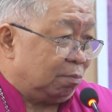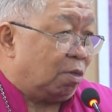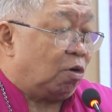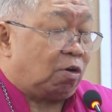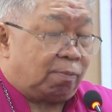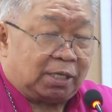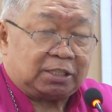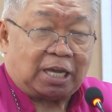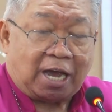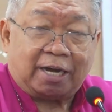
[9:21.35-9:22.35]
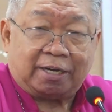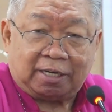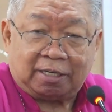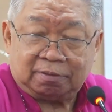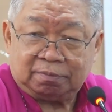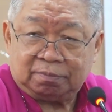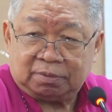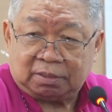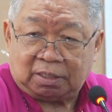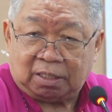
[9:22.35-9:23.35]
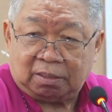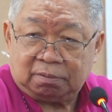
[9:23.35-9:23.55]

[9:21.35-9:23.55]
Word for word: Menghormati Anda. Ya.